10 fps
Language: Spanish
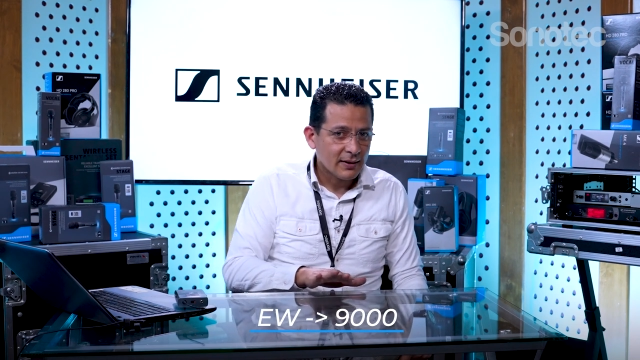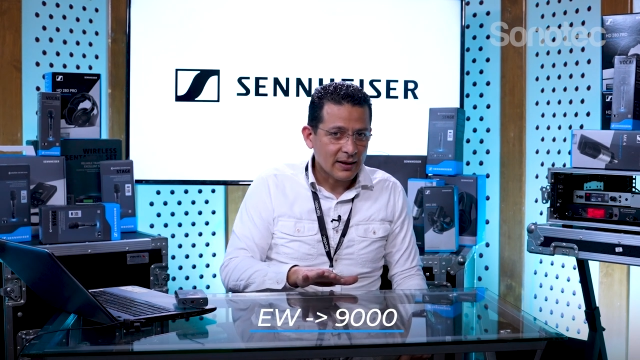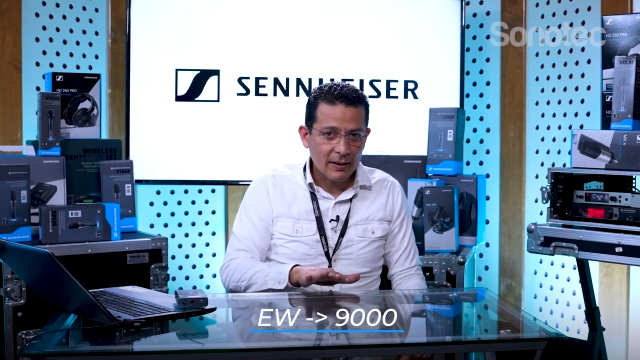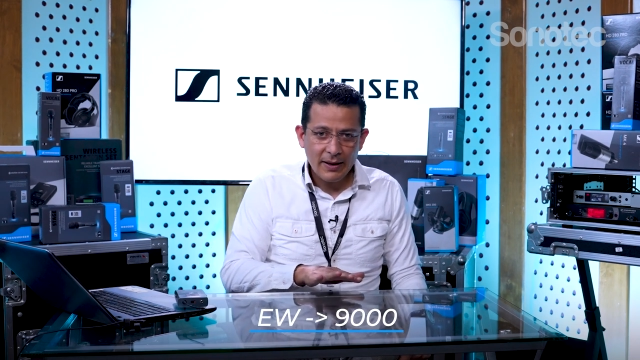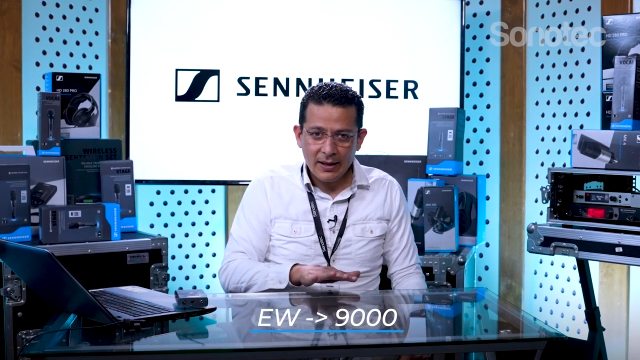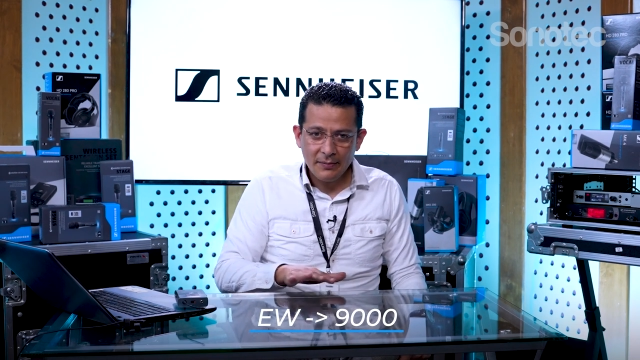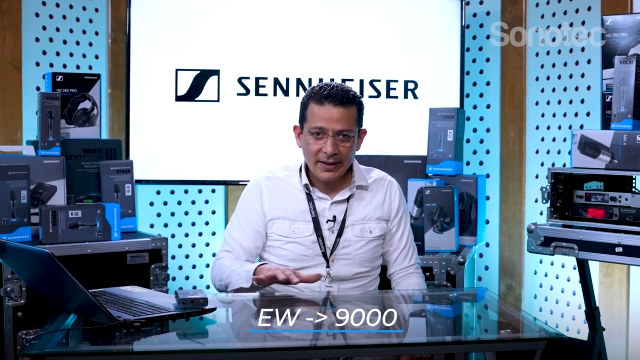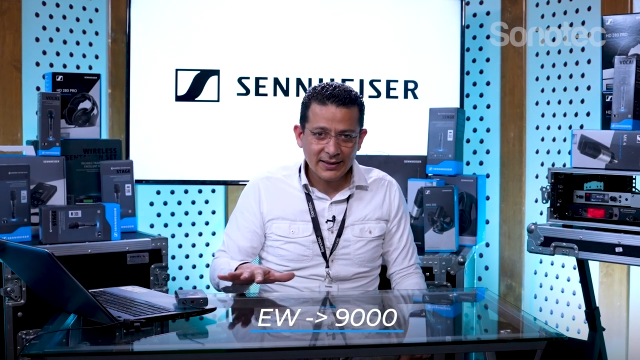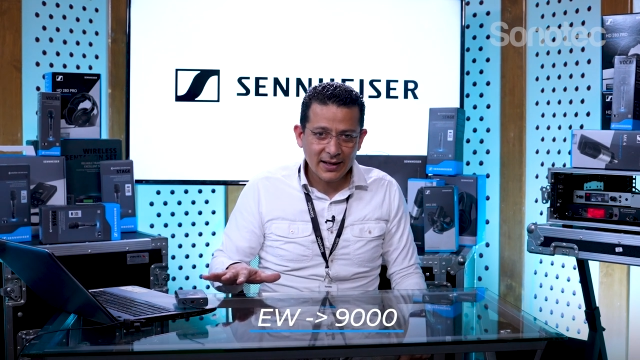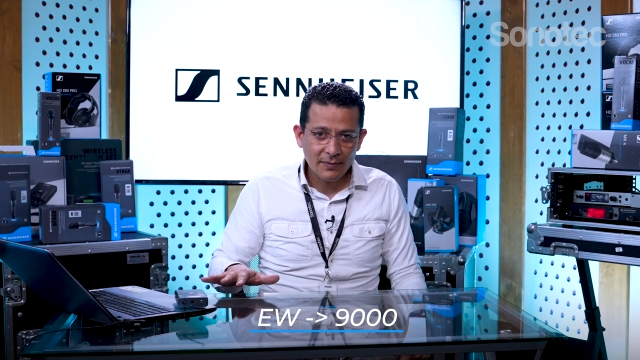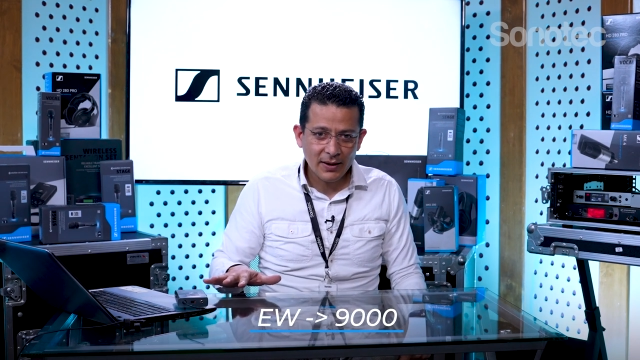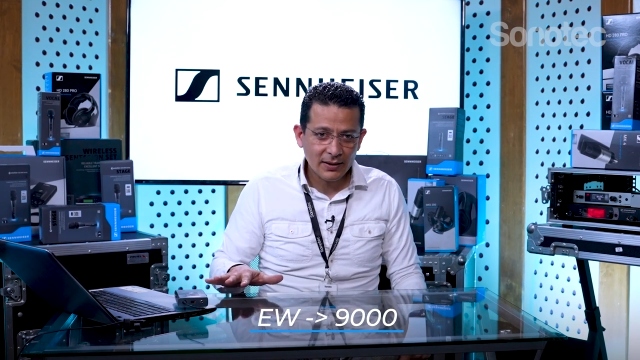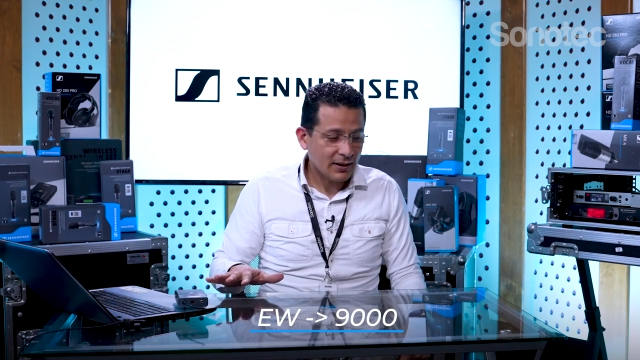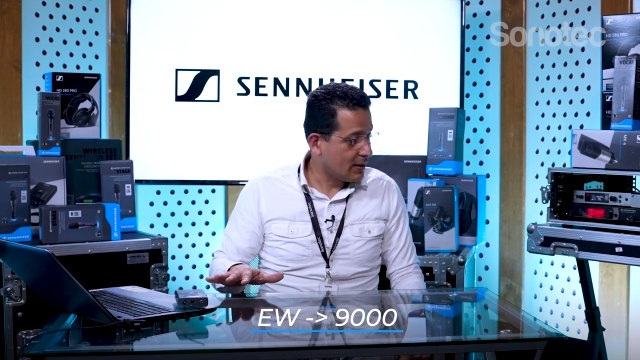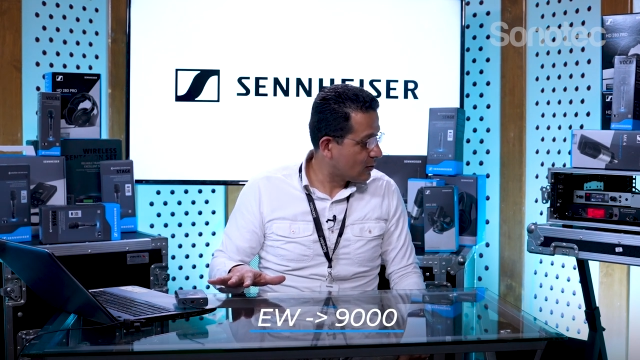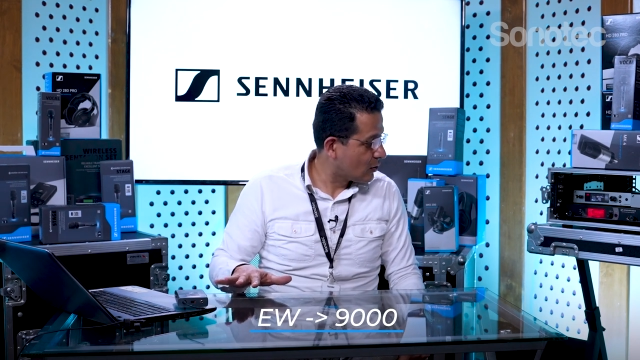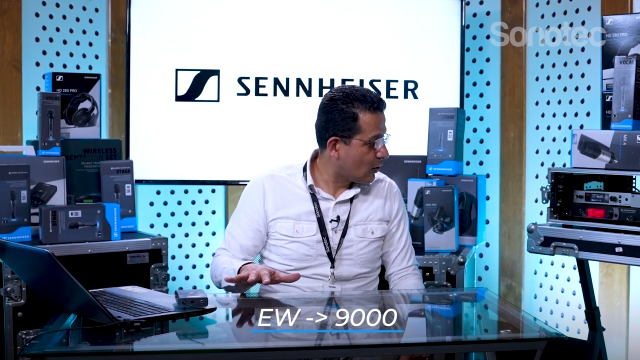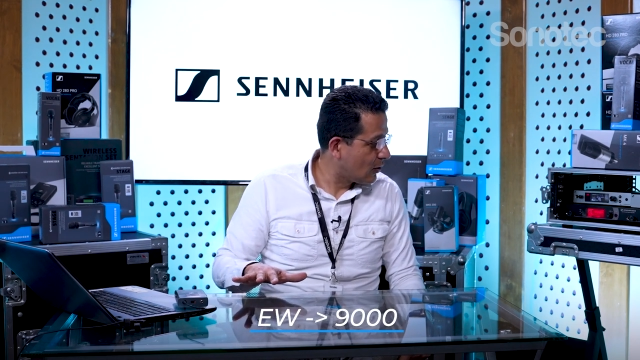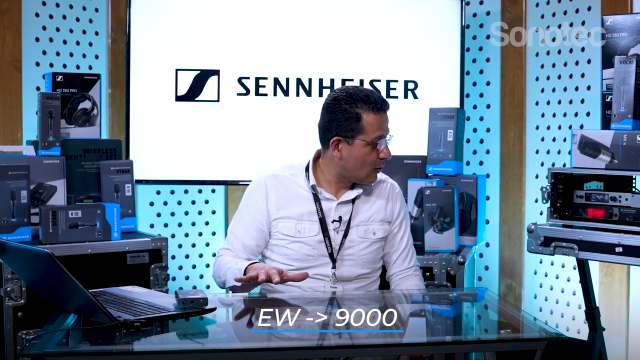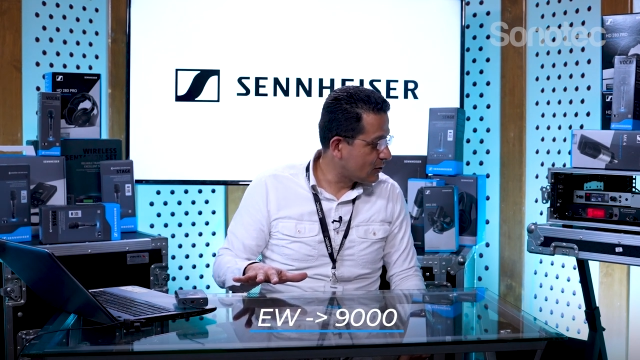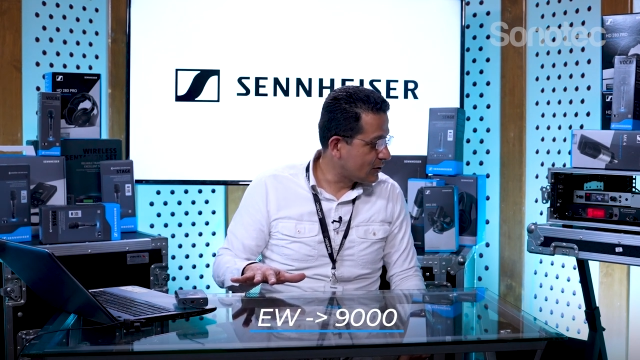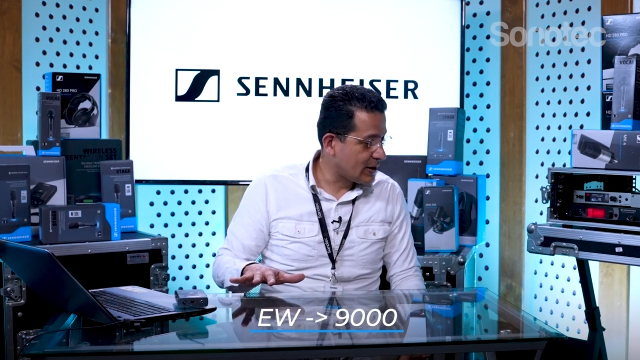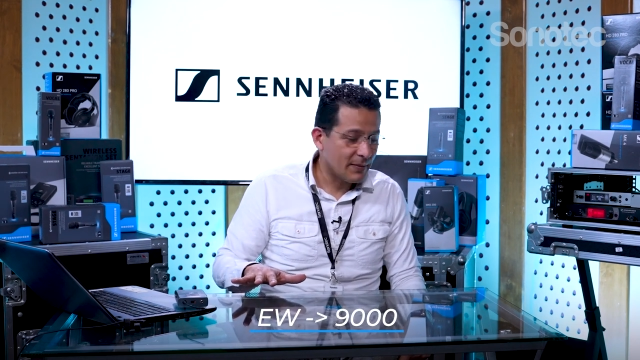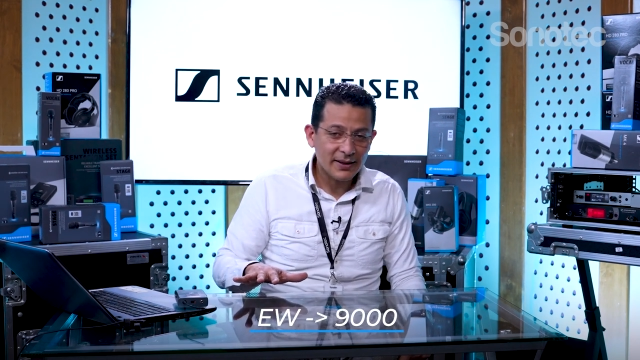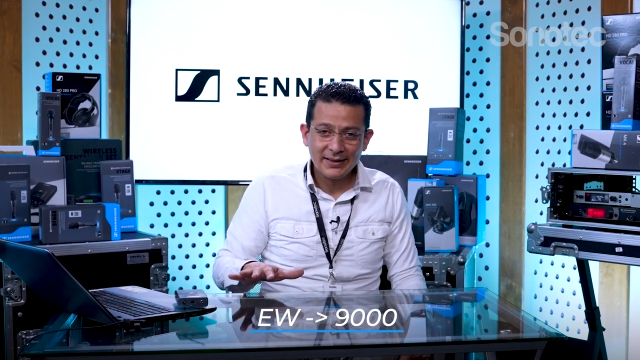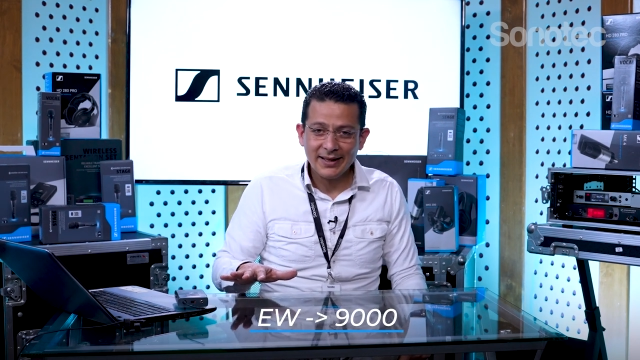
trabajan básicamente todos los sistemas